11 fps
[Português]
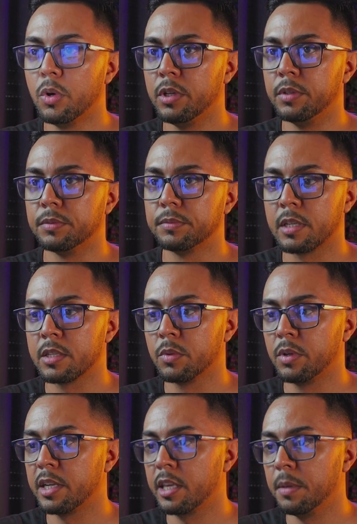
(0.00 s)
olho. Vou trazer o
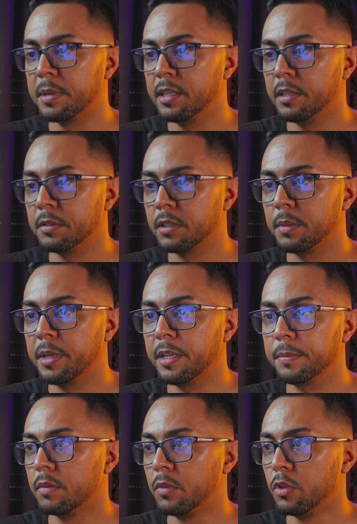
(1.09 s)
olho aqui para dentro
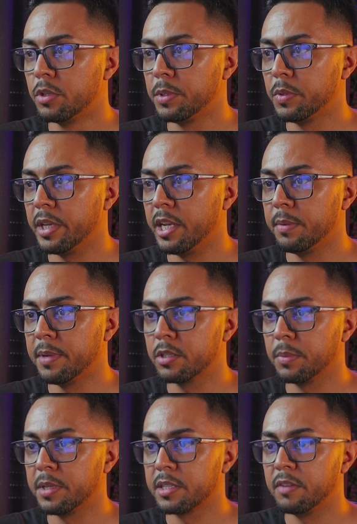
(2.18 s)
também. Vou diminuir ele mais
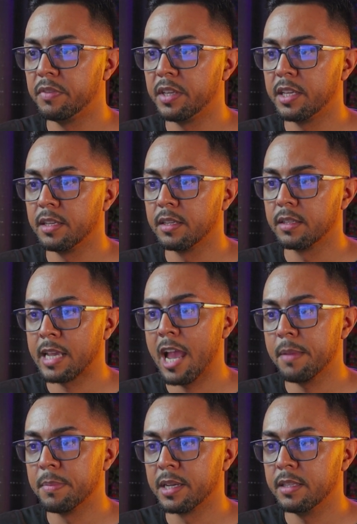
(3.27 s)
ou menos que ele fique
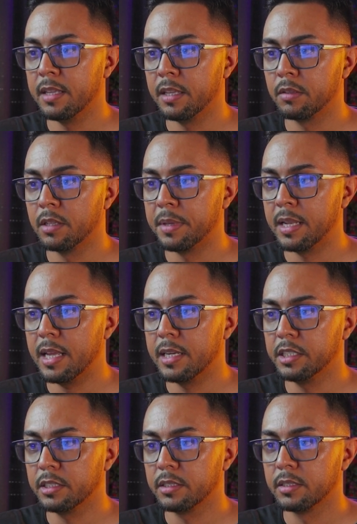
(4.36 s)
caiba aqui dentro da minha
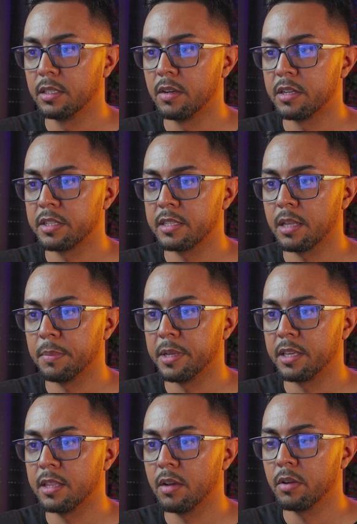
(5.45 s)
laranja. Acho que esse tamanho
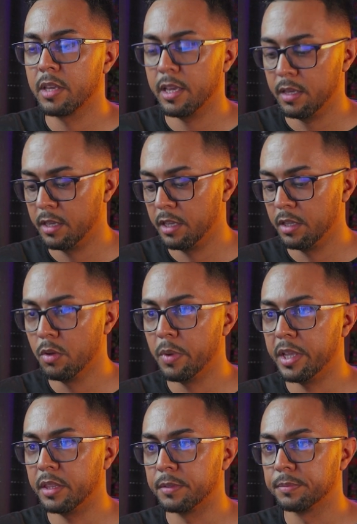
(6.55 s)
aqui tá ok. E dou
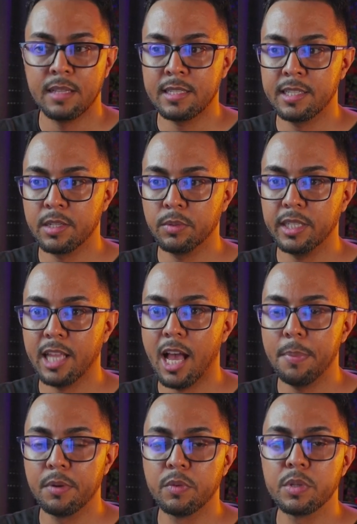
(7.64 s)
Enter. Nessa segunda
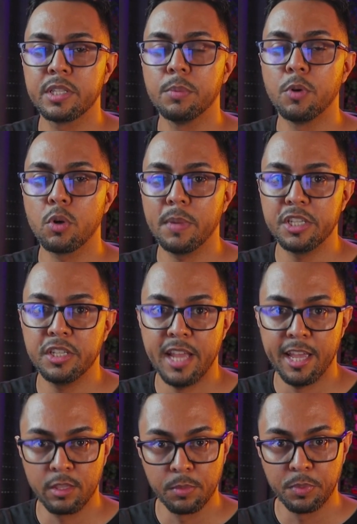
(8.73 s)
etapa eu vou ser um pouco mais
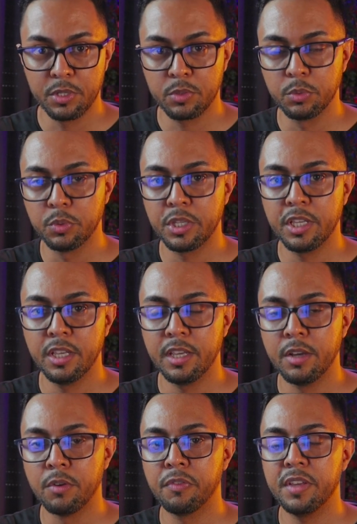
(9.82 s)
direto, pois tudo que
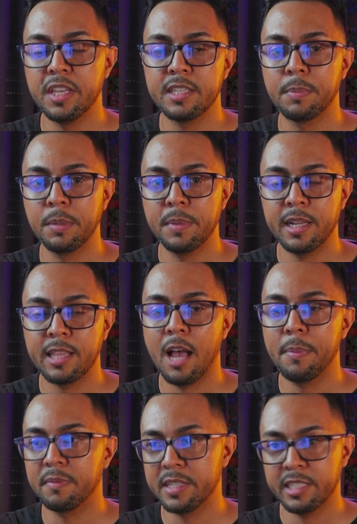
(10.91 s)
eu fiz na primeira
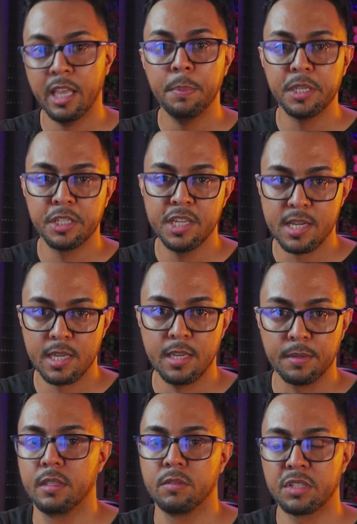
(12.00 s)
etapa vai se repetir
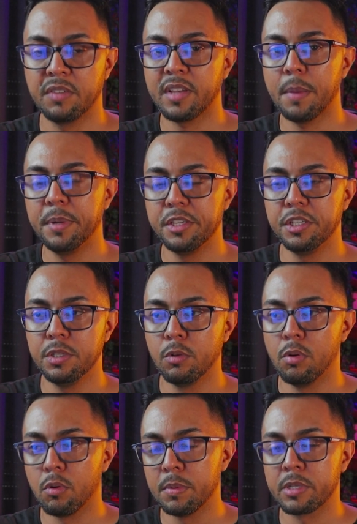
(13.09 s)
aqui. Se você ficar perdido
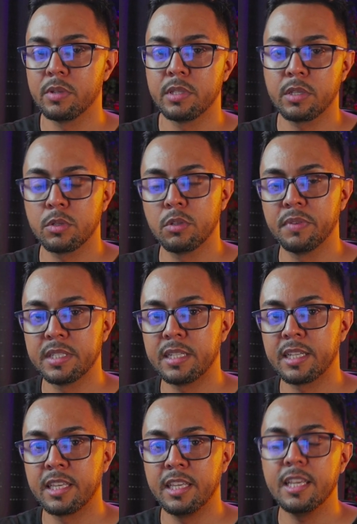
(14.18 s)
com algumas coisas que eu estou fazendo
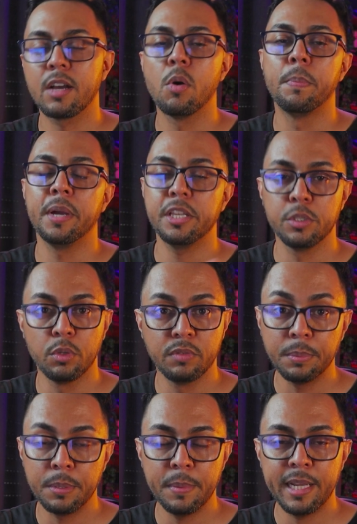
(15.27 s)
aqui, acompanhe de novo
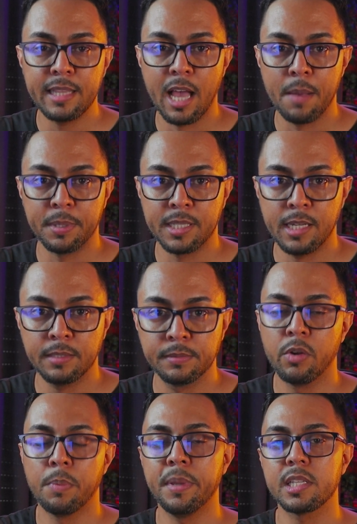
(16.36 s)
na primeira etapa, tá?
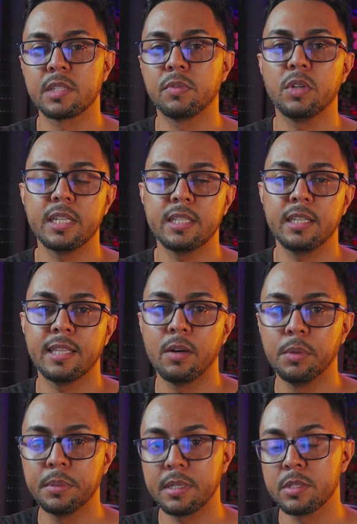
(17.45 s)
Eu apenas vou acrescentar
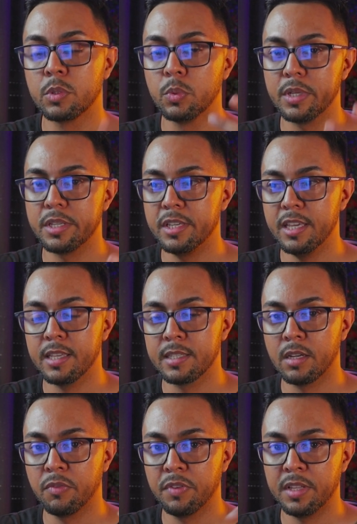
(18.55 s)
outras duas dicas
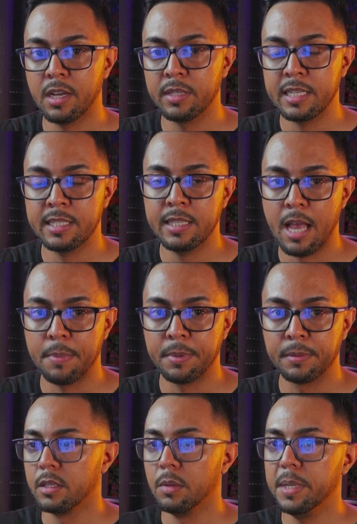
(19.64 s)
ao final dessa etapa.
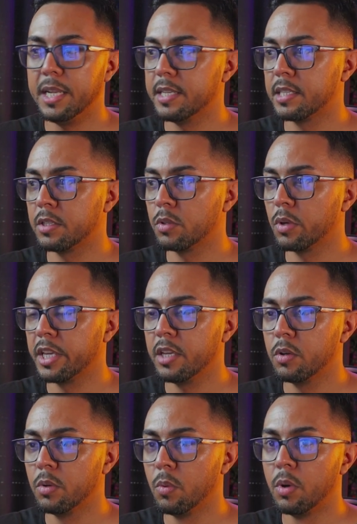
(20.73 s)
Então beleza, estou aqui
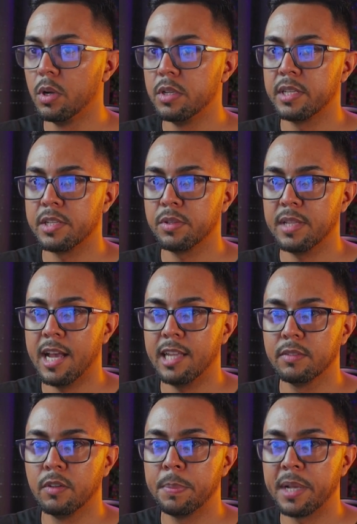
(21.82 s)
com o olho
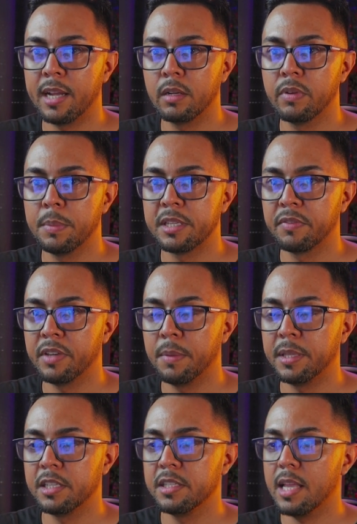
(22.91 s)
selecionado, vou pegar novamente a
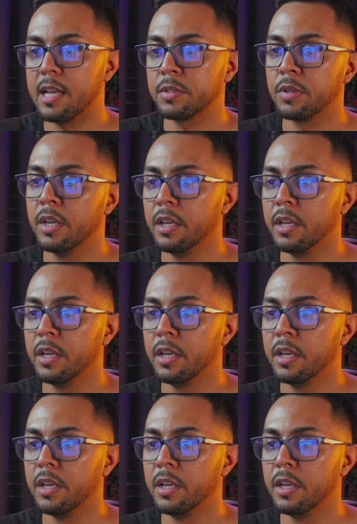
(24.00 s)
ferramenta de laço